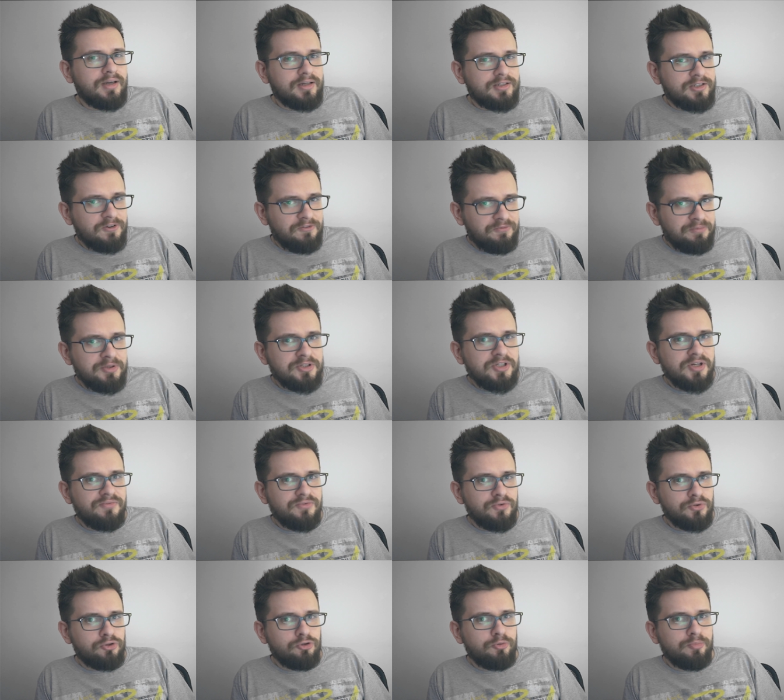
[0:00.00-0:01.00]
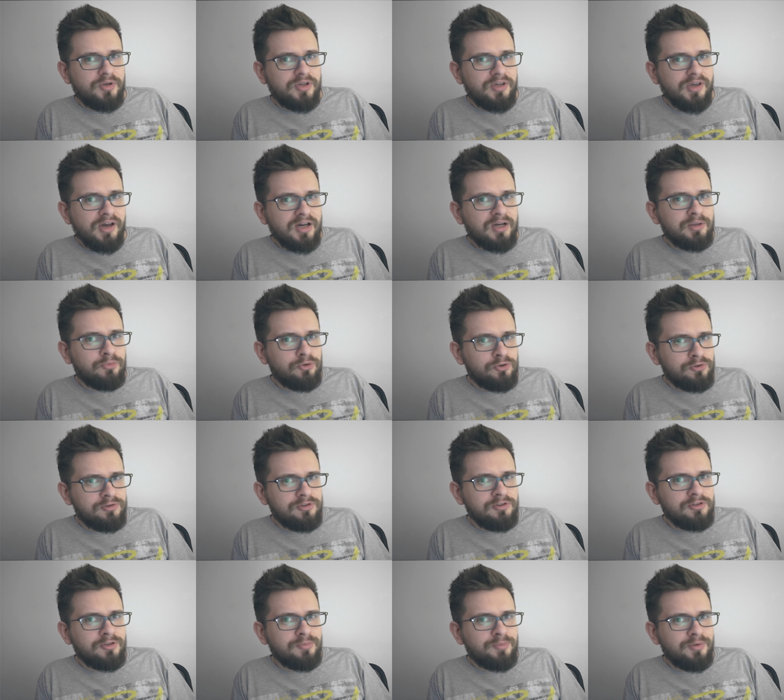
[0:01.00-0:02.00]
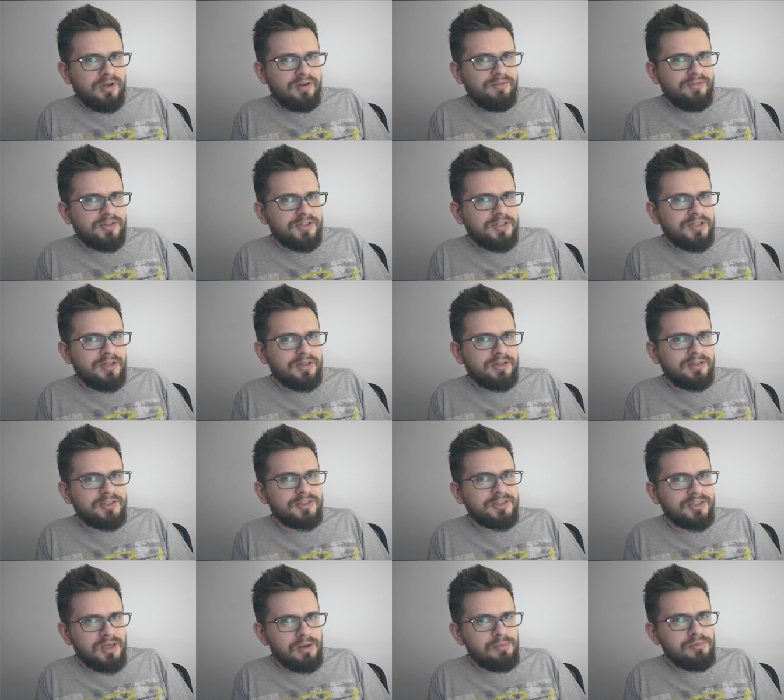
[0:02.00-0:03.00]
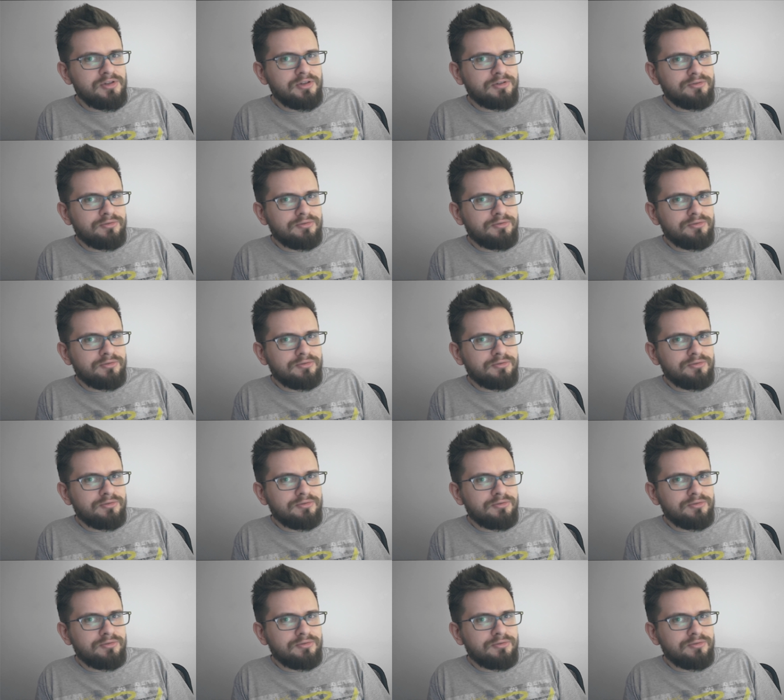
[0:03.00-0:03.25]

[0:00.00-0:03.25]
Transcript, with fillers: Jak się wpisze w YouTubie Young Multi, to pojawia się jakiś debil,